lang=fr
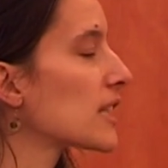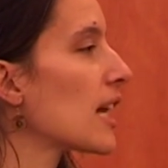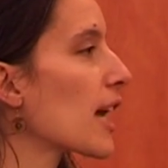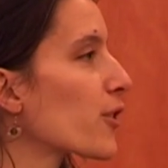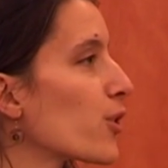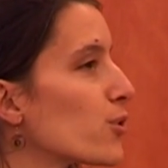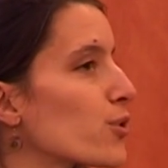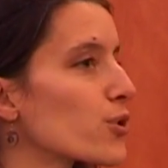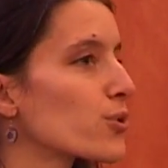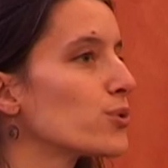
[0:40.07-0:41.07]
qui est l'accueil
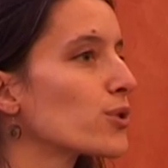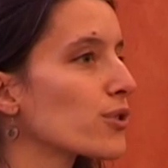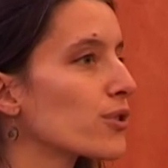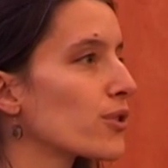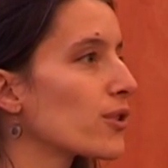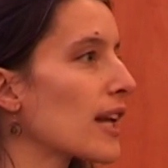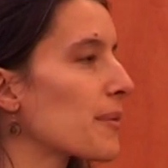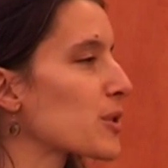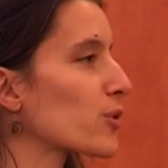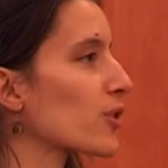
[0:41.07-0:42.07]
de jour de
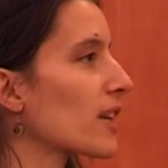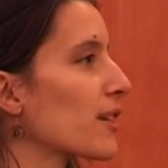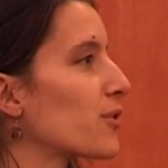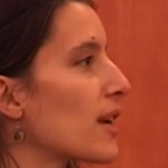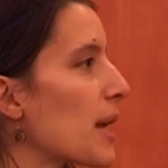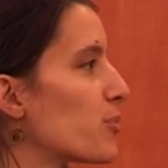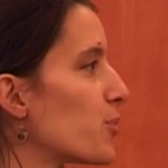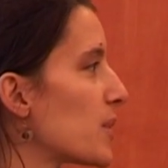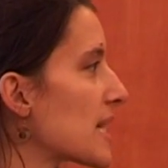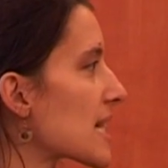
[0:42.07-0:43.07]
la mise de retraite de
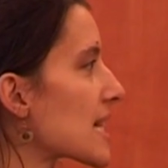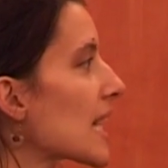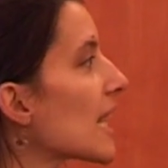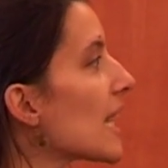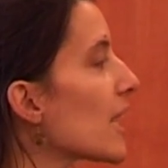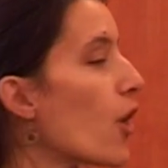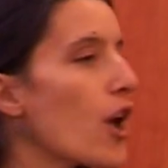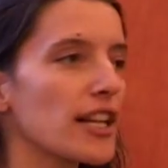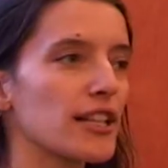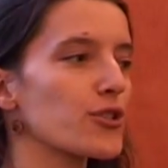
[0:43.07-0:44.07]
la BUC,
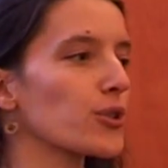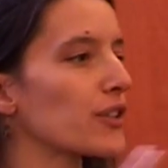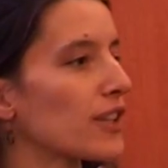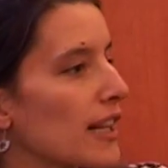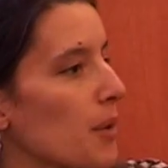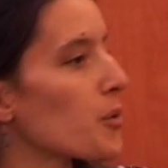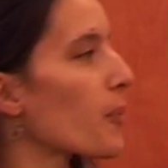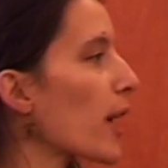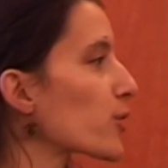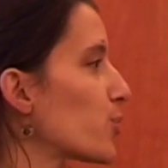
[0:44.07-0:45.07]
des gens qui viennent un peu
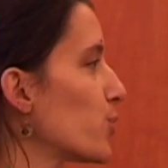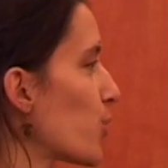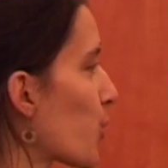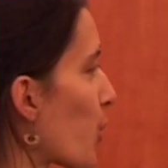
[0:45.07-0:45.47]
partout, de